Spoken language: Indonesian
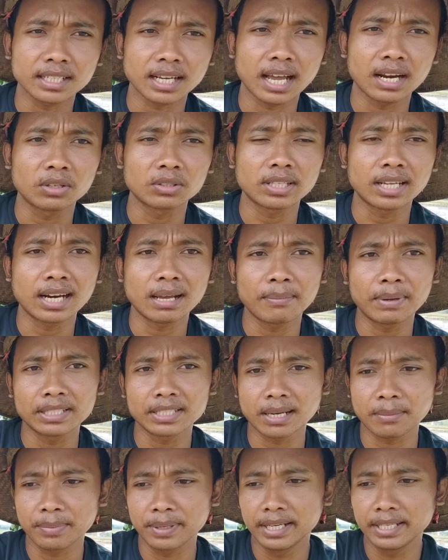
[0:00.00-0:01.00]
kalau
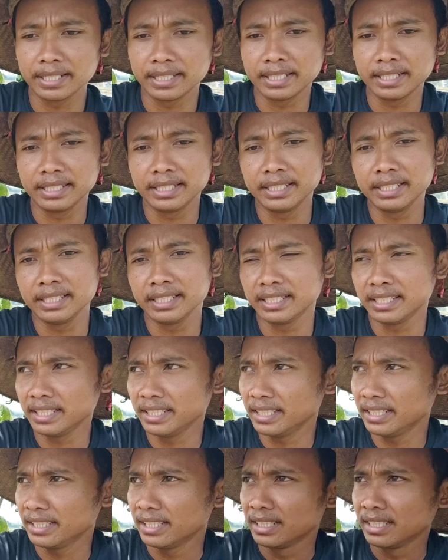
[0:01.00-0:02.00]
tanaman cabai ini
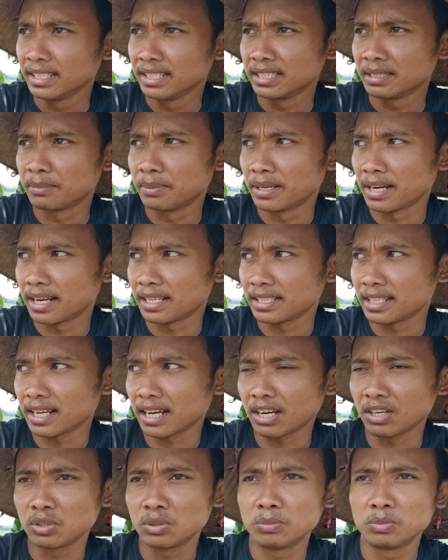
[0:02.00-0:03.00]
ini sebenarnya
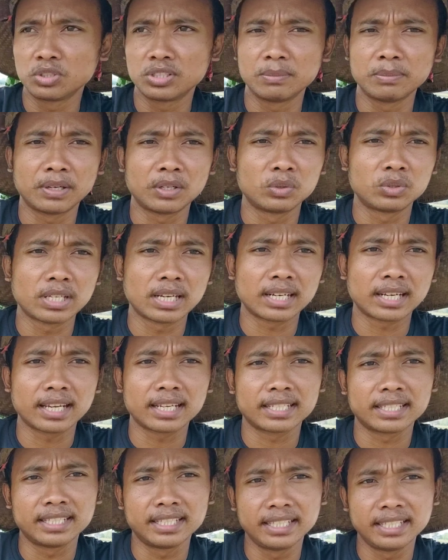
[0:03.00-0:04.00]
kalau musim penghujan
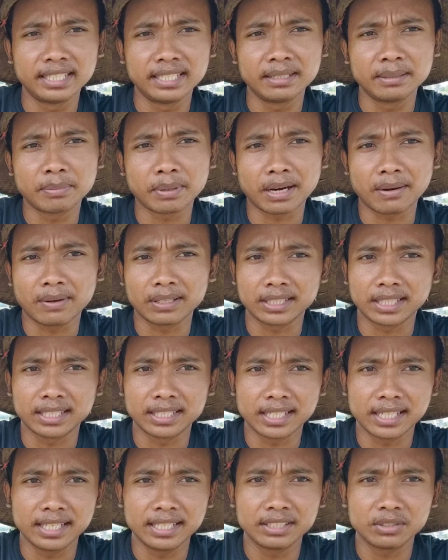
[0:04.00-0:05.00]
kayak gini
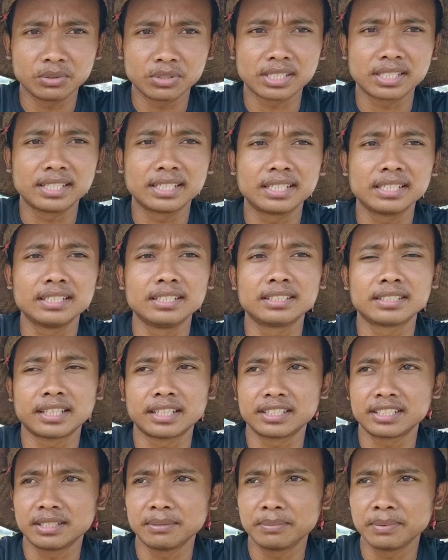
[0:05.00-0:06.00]
perawatannya itu sedikit
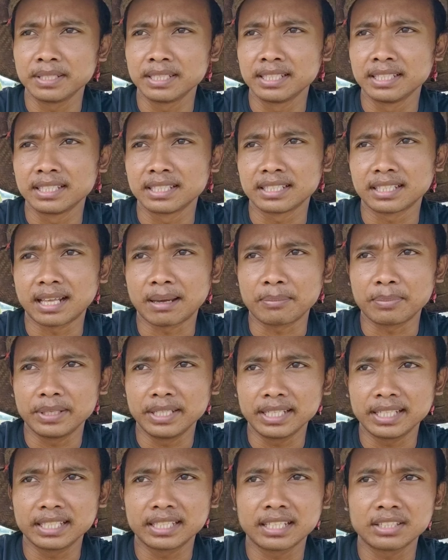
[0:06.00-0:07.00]
intensif
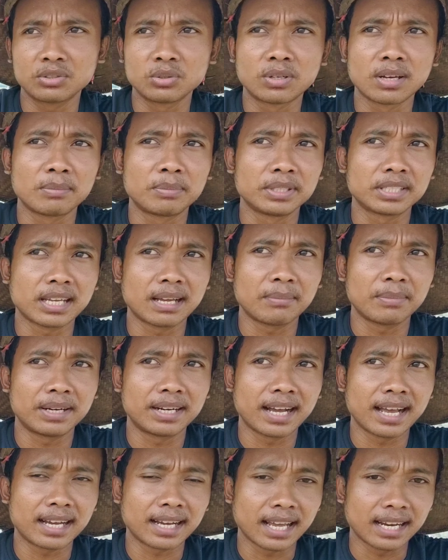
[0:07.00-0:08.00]
tapi kita juga bisa
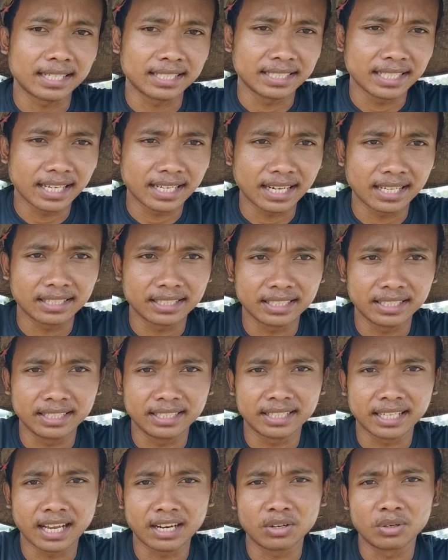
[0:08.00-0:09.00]
mengakalinya
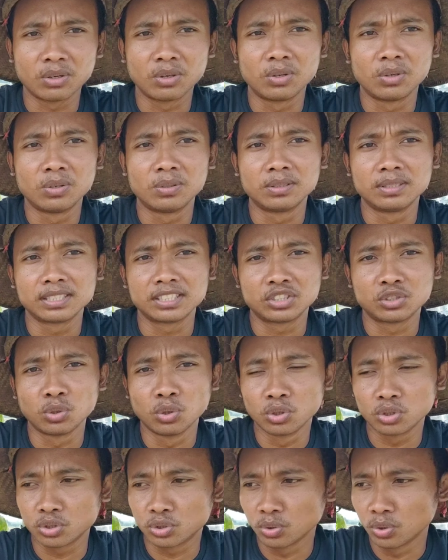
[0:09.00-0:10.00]
nanti kalau
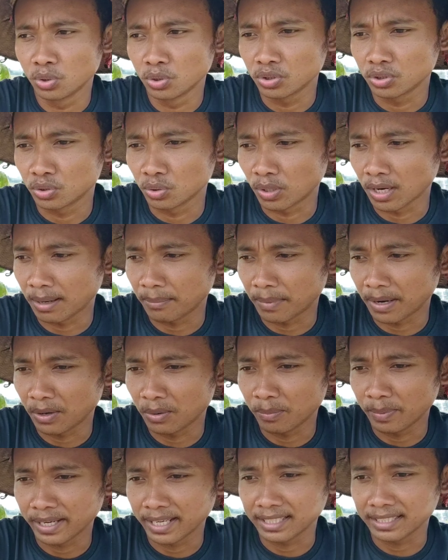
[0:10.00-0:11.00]
dulur-dulur juga
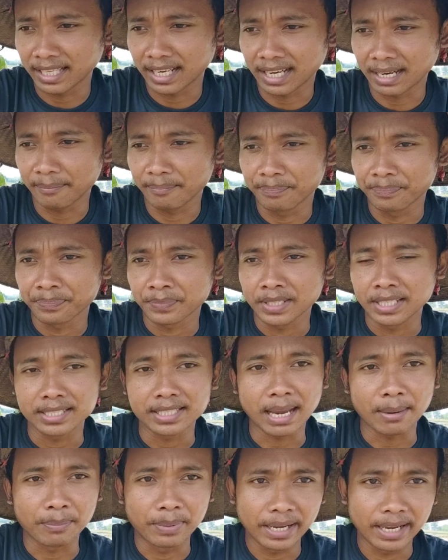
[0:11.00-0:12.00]
mau pengen tanam
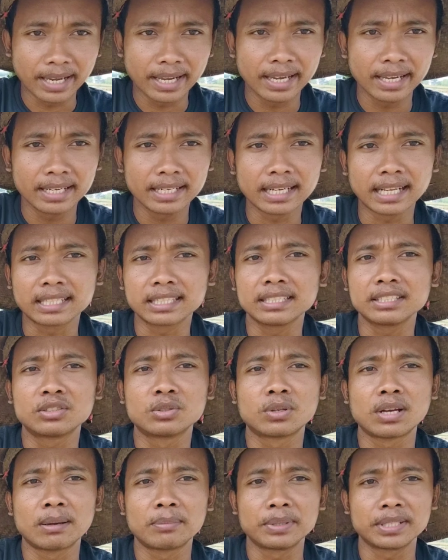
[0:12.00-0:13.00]
cabai nanti
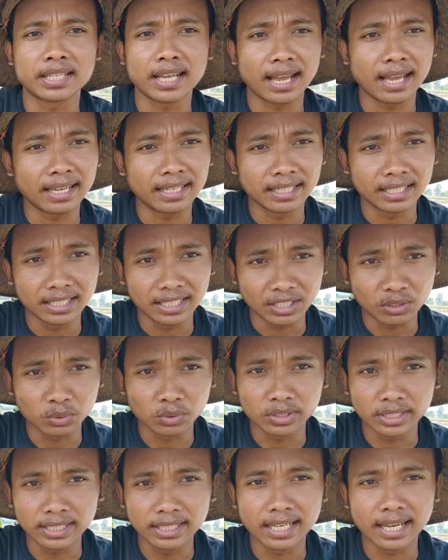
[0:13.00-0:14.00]
juga bisa
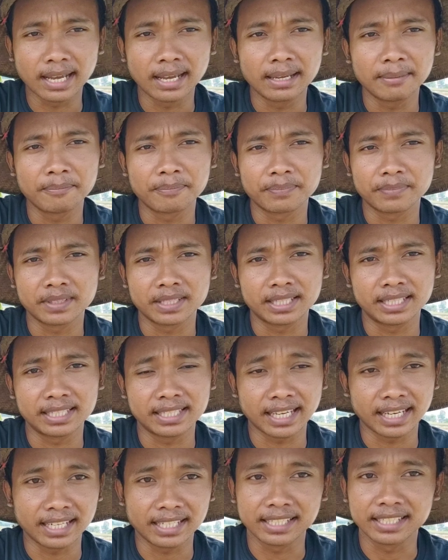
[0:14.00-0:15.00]
ikutin ya di
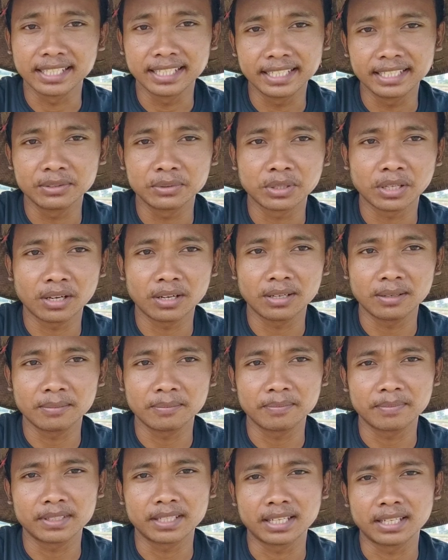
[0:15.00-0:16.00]
channel ini itu toh